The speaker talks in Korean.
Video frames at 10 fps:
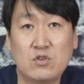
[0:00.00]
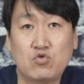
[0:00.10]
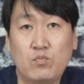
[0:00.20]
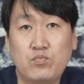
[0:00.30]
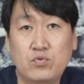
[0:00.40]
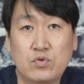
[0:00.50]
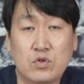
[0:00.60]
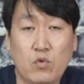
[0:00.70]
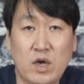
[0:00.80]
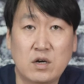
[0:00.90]
아주
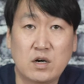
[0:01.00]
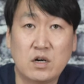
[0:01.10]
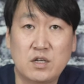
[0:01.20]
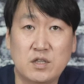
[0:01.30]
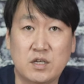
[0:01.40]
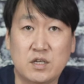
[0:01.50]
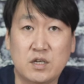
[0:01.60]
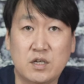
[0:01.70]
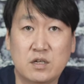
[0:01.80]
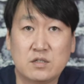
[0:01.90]
높은 외형 퀄리티
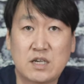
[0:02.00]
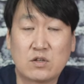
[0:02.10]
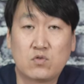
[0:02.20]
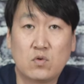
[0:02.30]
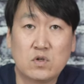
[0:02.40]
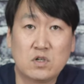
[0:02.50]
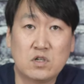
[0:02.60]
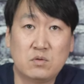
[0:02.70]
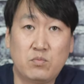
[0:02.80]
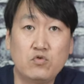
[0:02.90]
이런
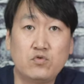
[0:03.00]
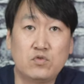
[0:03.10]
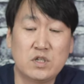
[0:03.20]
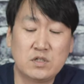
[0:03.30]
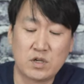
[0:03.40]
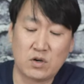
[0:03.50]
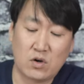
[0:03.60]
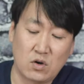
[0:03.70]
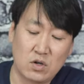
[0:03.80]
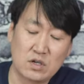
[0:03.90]
작동성을 볼 수는
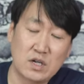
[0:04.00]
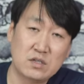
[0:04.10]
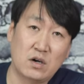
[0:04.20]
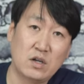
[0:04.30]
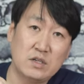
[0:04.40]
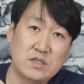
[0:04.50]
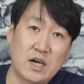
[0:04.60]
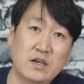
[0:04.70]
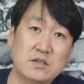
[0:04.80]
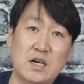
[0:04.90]
있어요. 그래서
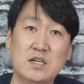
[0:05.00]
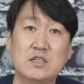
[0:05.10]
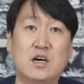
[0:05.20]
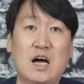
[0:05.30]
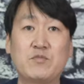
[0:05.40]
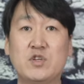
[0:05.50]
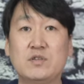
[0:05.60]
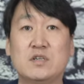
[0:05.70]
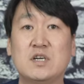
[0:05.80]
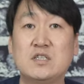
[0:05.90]
제가 영상에서
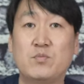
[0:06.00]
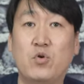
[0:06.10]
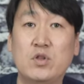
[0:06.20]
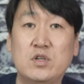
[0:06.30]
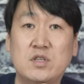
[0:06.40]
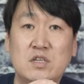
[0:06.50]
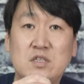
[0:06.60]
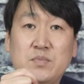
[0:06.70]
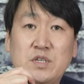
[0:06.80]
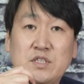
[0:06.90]
앞선 영상에서
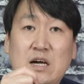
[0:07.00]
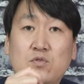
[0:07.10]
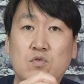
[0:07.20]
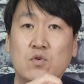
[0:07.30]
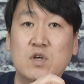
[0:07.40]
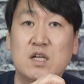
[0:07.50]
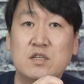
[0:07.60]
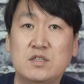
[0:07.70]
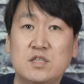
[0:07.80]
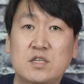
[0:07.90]
보여드렸다시피
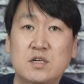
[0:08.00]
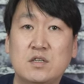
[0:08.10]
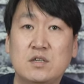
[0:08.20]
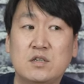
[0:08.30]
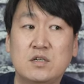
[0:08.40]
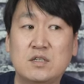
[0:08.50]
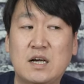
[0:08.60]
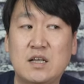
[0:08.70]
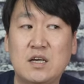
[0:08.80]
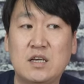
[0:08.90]
작동이라든지 이런 것들은
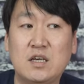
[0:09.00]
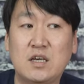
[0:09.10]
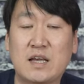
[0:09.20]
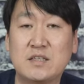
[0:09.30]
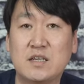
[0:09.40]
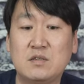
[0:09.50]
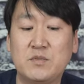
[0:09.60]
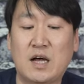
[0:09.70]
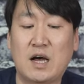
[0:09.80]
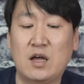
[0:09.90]
상당히
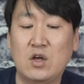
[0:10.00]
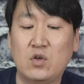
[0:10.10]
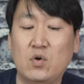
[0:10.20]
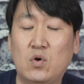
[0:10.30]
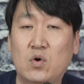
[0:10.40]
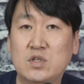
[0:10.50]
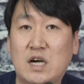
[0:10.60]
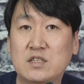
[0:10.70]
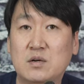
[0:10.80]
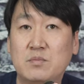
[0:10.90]
괜찮습니다. 요
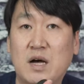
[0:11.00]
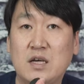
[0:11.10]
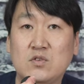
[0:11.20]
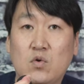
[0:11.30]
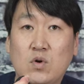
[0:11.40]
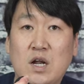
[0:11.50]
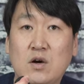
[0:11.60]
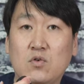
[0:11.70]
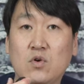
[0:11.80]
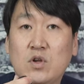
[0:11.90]
장전바 이
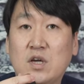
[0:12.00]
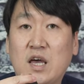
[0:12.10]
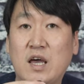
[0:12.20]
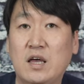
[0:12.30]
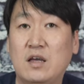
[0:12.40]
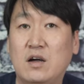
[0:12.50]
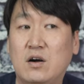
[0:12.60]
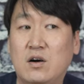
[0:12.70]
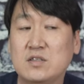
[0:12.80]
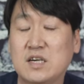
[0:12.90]
손가락으로 이렇게
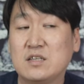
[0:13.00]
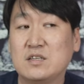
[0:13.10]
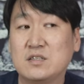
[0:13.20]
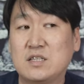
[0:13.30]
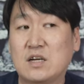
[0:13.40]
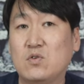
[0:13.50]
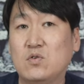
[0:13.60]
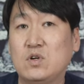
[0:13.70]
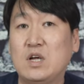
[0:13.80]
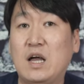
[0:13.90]
어, 장,
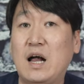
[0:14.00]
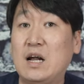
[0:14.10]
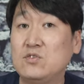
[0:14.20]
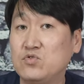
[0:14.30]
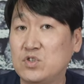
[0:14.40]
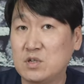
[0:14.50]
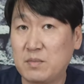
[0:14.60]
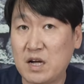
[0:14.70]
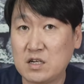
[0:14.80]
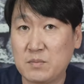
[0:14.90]
작동을 할 수 있을
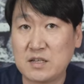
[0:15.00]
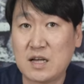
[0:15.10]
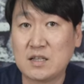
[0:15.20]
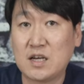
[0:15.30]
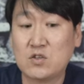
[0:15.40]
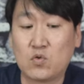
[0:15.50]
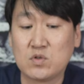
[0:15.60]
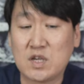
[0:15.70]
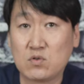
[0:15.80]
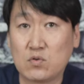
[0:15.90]
만큼의 상당히
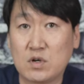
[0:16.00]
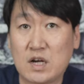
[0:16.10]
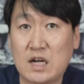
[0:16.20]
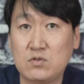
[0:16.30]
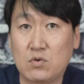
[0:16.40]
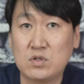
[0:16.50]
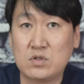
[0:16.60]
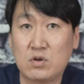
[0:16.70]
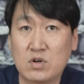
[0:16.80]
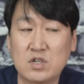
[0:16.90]
좋은 작동성을 가지고
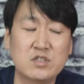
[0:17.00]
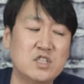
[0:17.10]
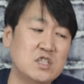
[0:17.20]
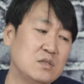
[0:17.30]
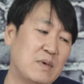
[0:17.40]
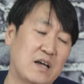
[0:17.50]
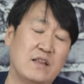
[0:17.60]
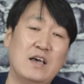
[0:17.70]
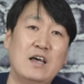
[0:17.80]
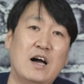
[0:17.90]
있어요. 그렇지만
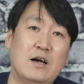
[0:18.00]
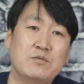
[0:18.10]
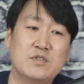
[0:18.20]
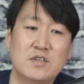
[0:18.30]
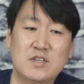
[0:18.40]
앞서